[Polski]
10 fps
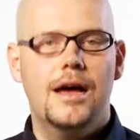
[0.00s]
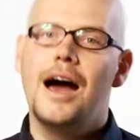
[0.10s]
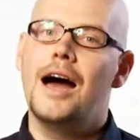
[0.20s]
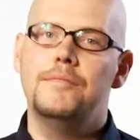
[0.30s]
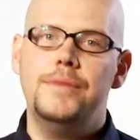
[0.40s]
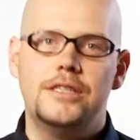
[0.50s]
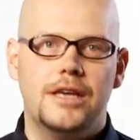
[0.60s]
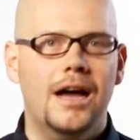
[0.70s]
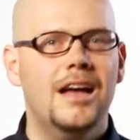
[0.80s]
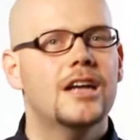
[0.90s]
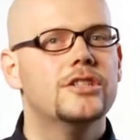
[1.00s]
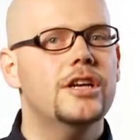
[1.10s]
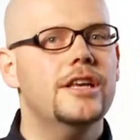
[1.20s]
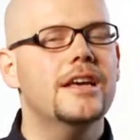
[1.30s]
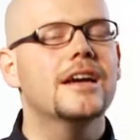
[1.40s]
Ambicja,
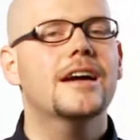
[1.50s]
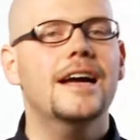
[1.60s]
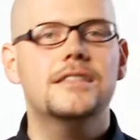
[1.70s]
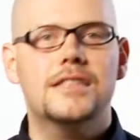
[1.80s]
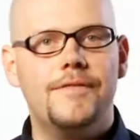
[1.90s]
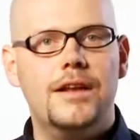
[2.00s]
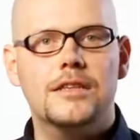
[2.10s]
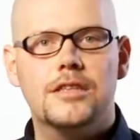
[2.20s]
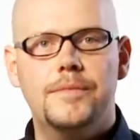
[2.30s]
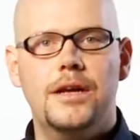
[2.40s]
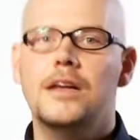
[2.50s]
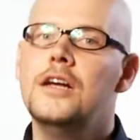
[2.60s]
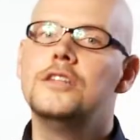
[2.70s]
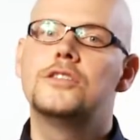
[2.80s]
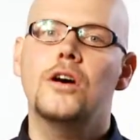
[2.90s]
czyli chęć stawiania sobie
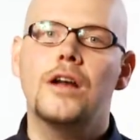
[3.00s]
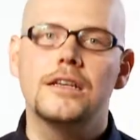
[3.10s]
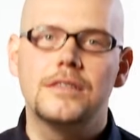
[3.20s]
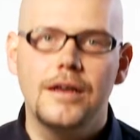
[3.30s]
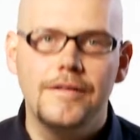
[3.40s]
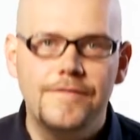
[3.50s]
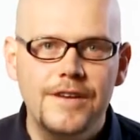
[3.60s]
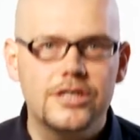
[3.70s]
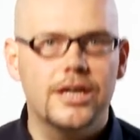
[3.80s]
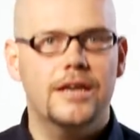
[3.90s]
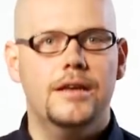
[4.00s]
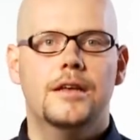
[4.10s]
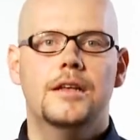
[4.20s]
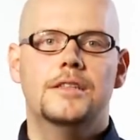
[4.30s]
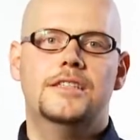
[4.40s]
coraz wyżej
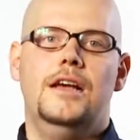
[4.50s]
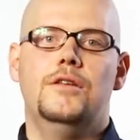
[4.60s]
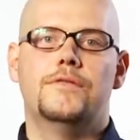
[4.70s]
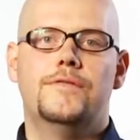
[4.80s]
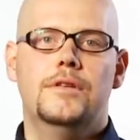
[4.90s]
celów.